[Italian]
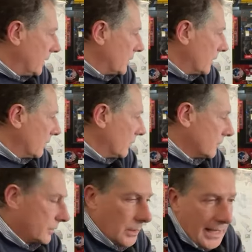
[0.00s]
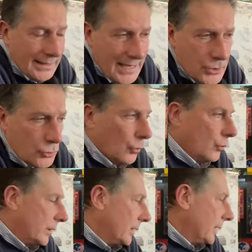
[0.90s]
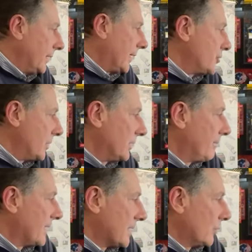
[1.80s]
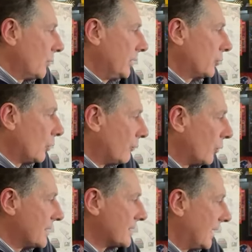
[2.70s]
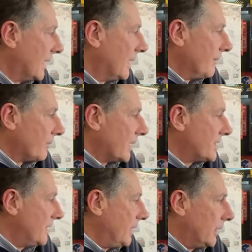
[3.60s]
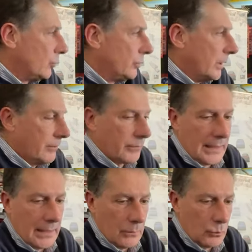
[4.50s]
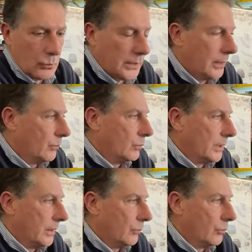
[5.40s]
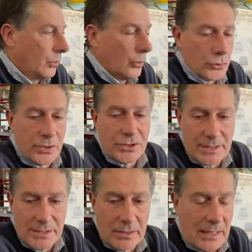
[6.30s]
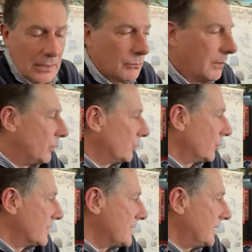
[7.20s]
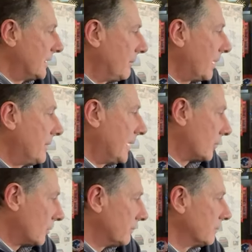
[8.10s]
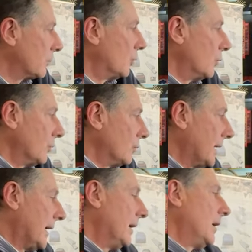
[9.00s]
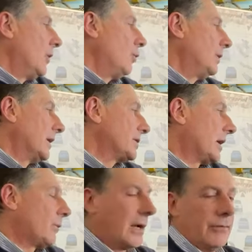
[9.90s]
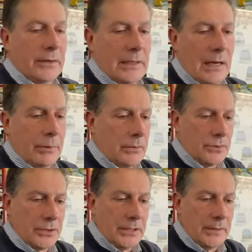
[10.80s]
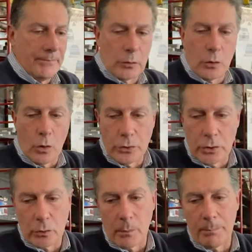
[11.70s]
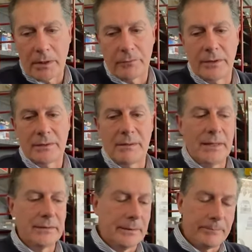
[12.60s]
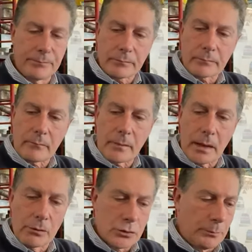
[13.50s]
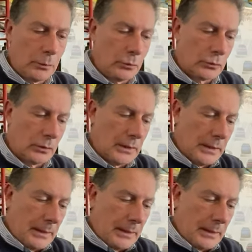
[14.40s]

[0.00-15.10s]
in, adesso nel, nel recente passato, quindi trovo questa similitudine fra un, un, un, orologio eccezionale come appunto lo Zenitel Primero con una, una Jaguar F-Type si coniugano perfettamente. A questo punto